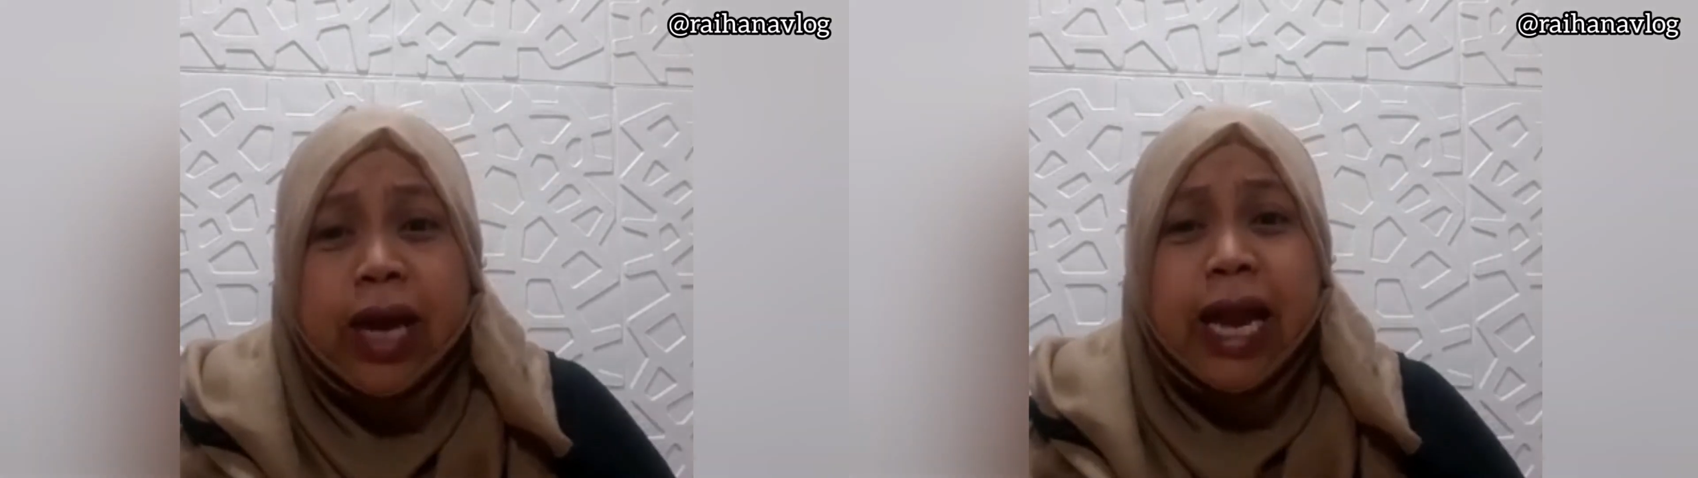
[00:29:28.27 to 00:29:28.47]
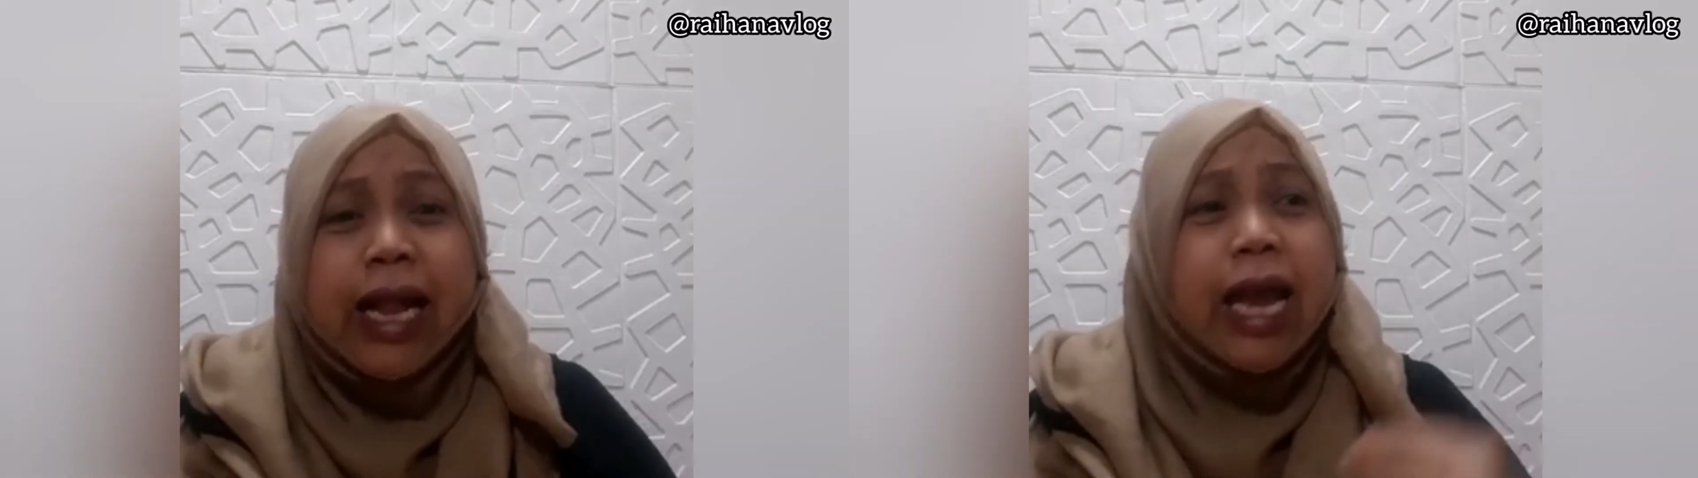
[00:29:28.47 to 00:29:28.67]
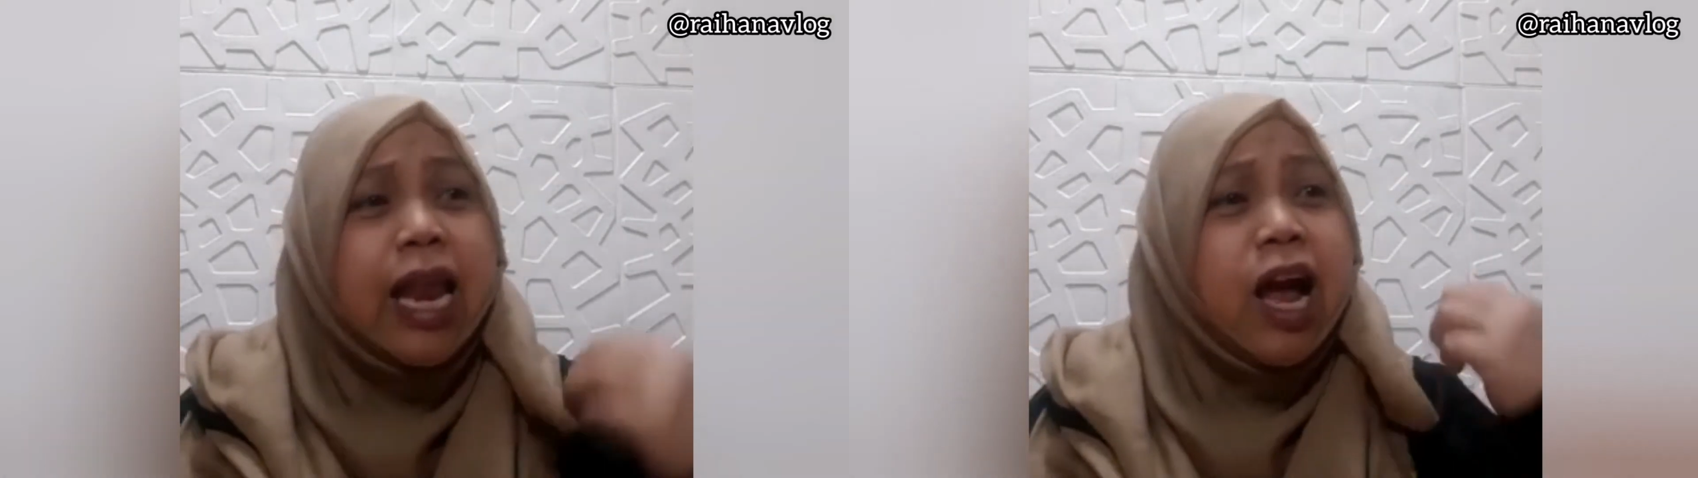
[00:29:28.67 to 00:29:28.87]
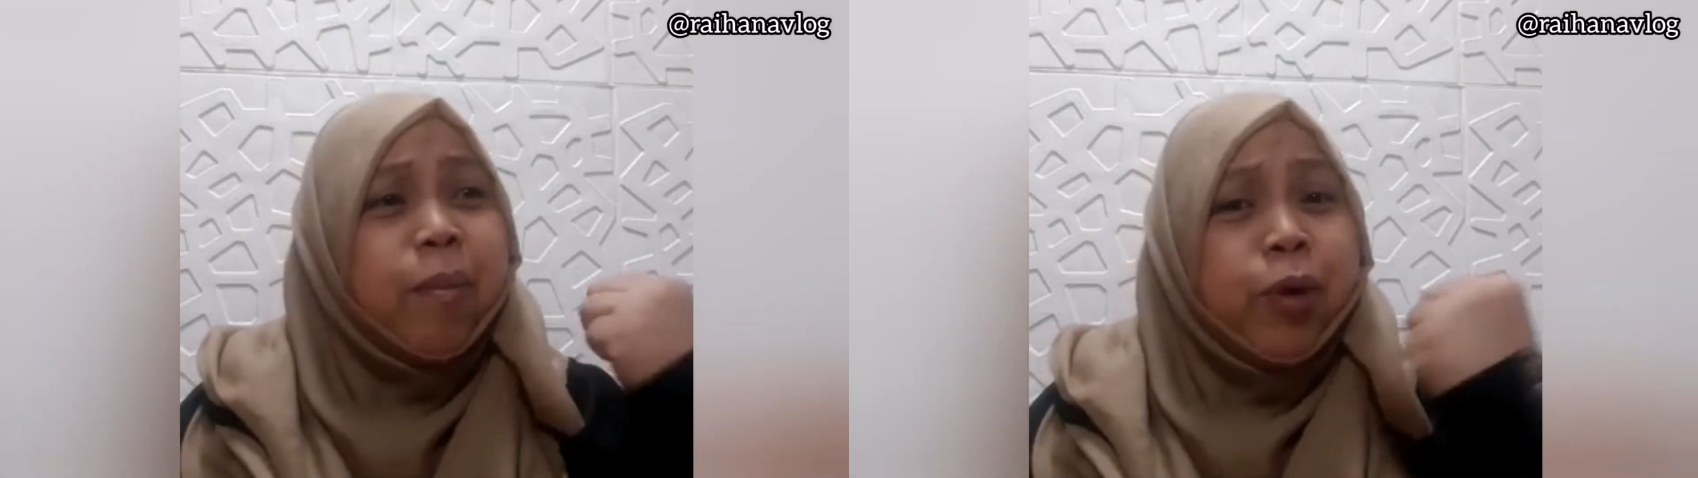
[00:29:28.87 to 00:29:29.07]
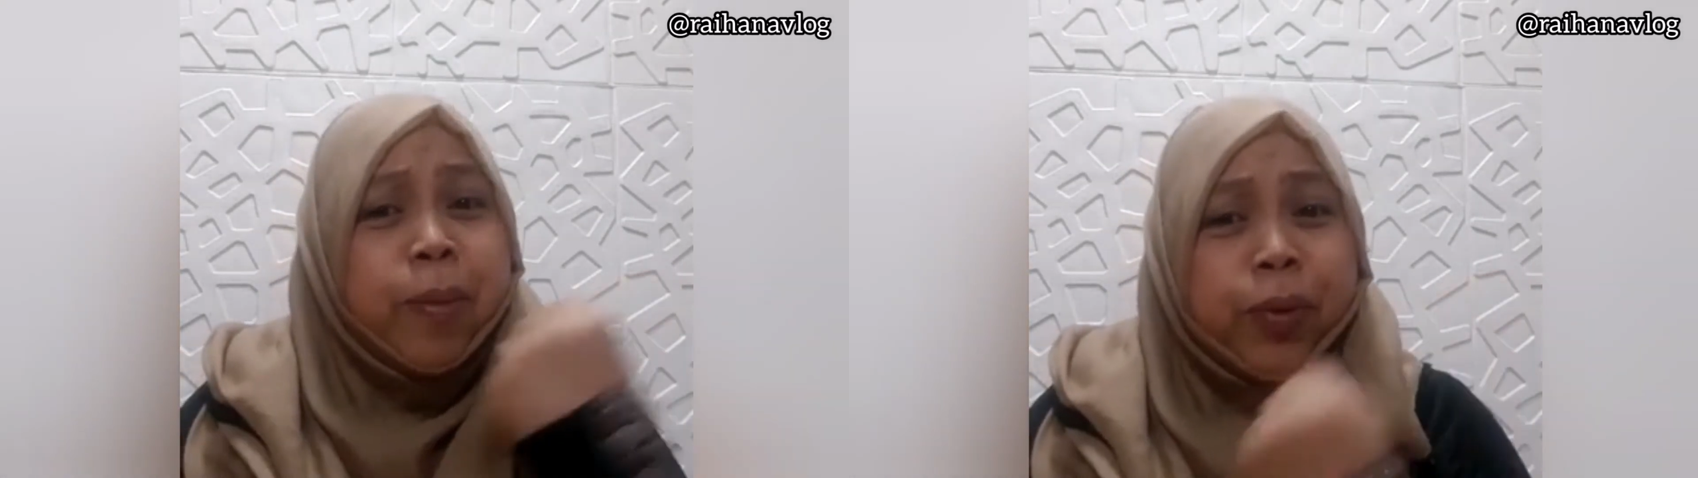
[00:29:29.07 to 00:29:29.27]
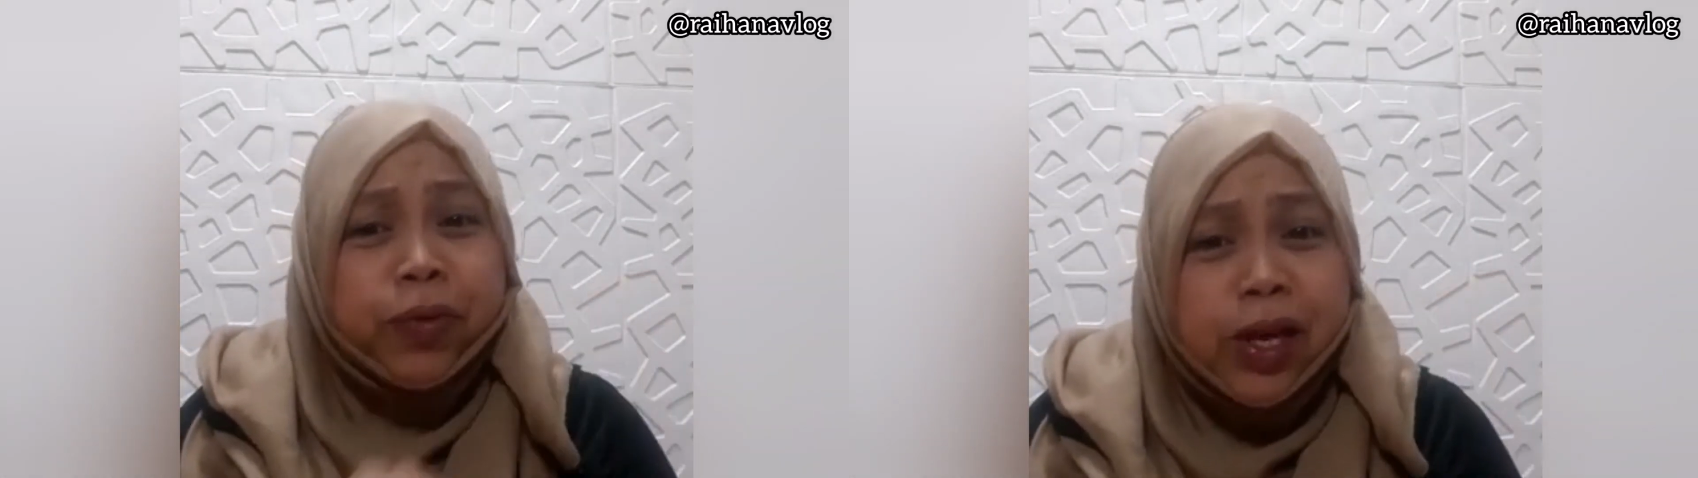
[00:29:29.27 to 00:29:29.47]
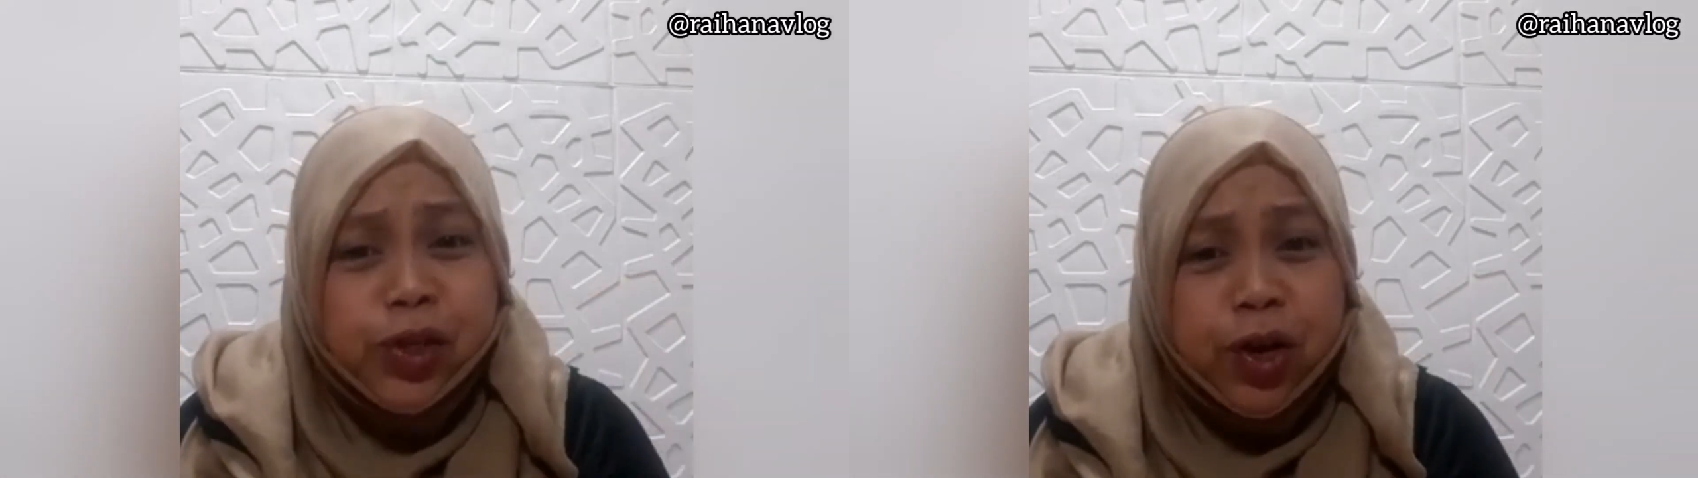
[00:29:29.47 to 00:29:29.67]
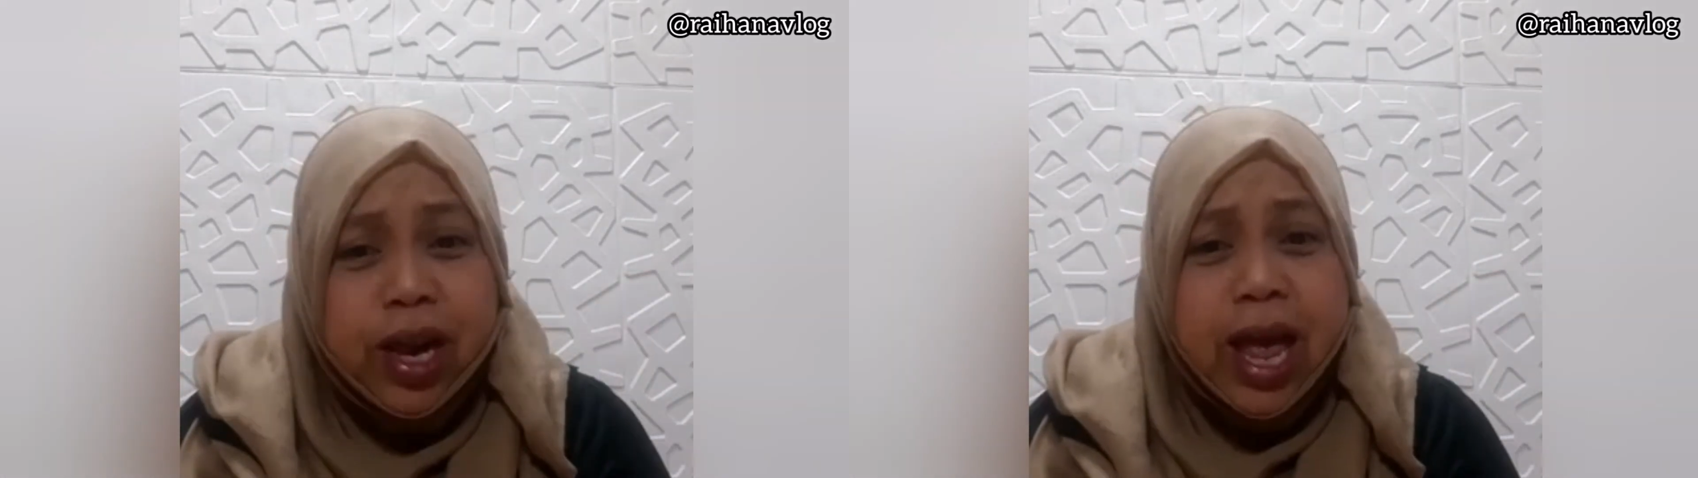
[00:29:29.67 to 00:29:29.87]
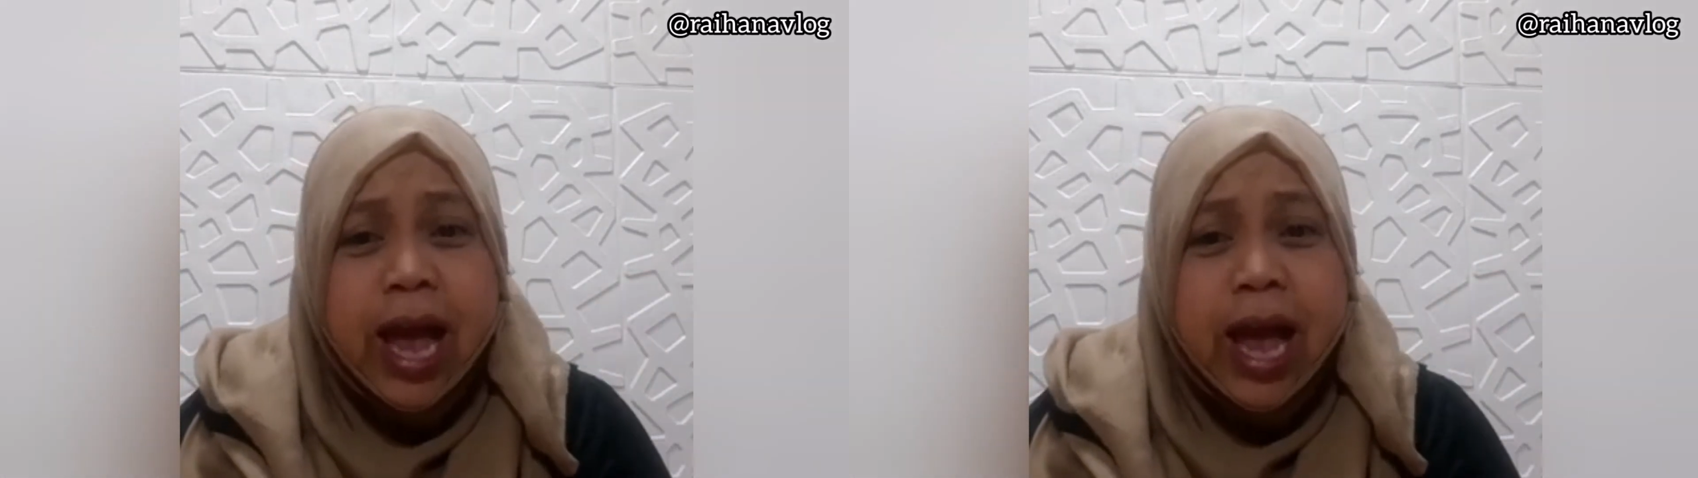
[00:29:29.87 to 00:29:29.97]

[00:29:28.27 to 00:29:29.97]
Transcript: Dahil kailangan mo ng protection,